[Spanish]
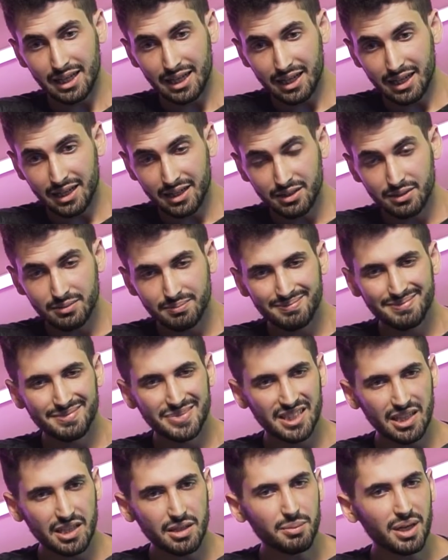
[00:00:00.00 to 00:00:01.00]
Eh,
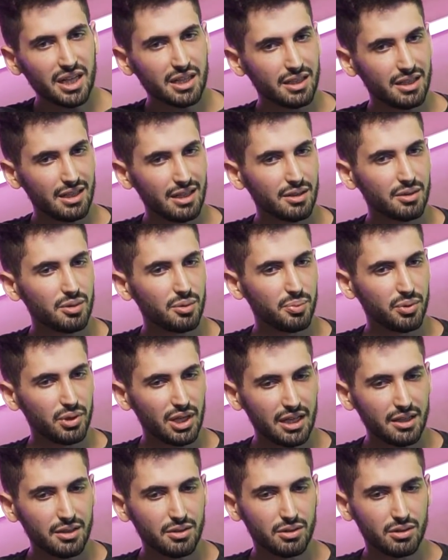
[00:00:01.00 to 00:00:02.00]
sí, más que nada, por
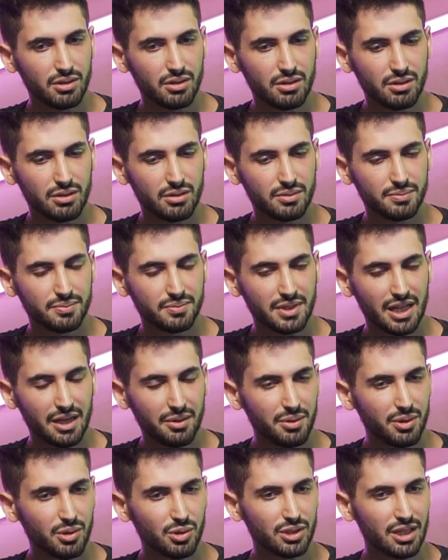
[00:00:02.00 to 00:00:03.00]
ahí con... A
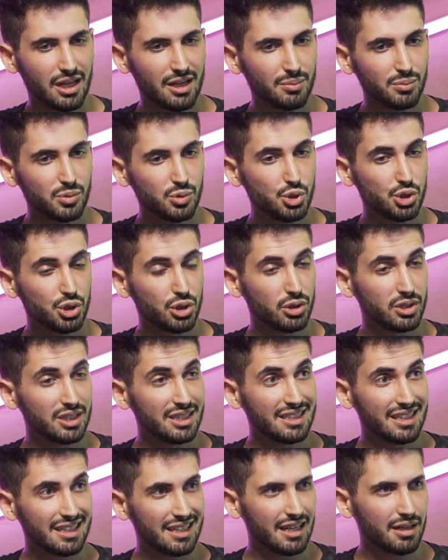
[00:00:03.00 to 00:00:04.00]
mí me costaba mucho
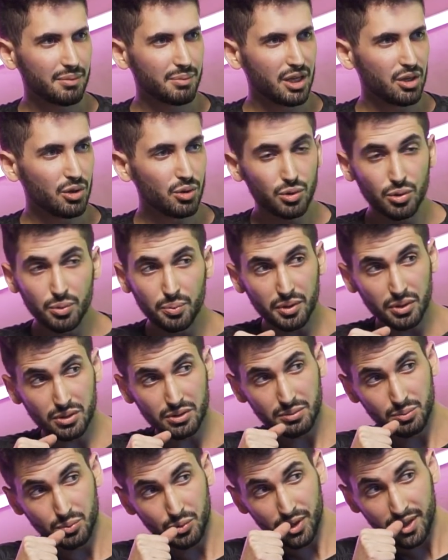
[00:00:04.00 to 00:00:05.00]
integrarme a los
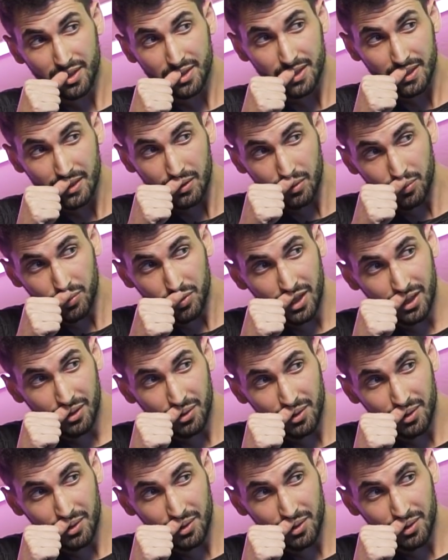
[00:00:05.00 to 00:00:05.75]
grupos, muy de chico, muy de